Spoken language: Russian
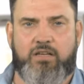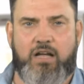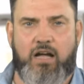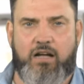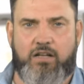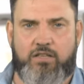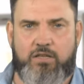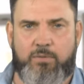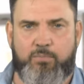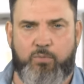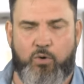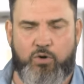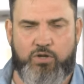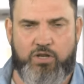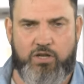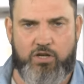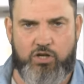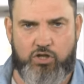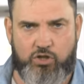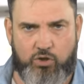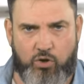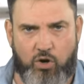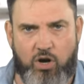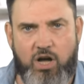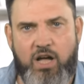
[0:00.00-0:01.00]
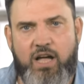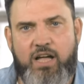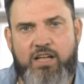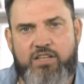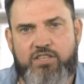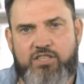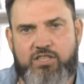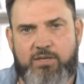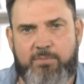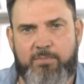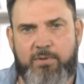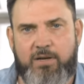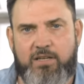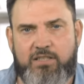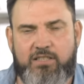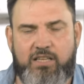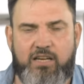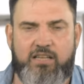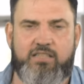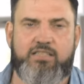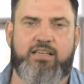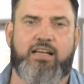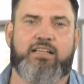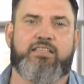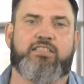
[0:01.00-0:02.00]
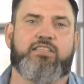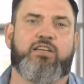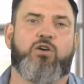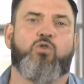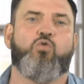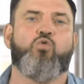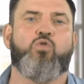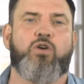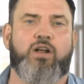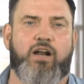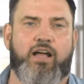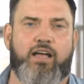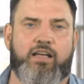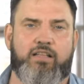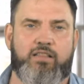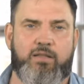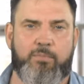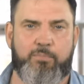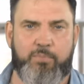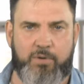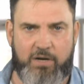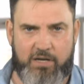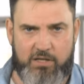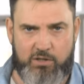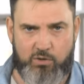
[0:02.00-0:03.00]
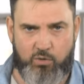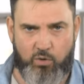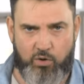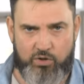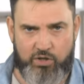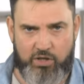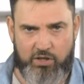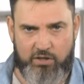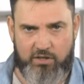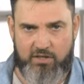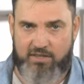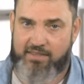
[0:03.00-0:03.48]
как они поняли, что демилитаризация Украины происходит